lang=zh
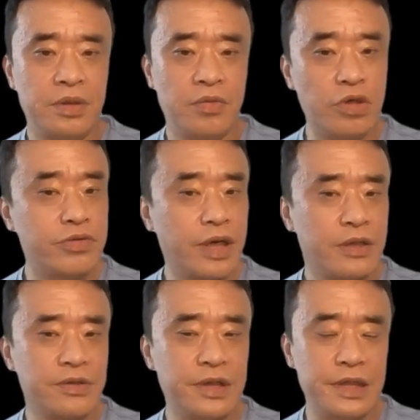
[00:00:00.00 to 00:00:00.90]
我主要
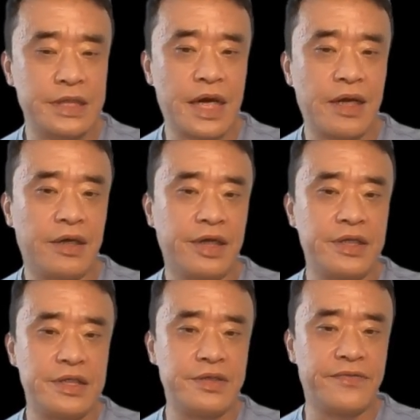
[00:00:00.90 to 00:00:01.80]
从以下两
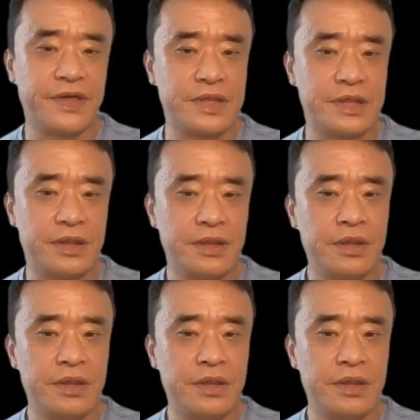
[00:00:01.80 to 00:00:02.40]
点进行分析。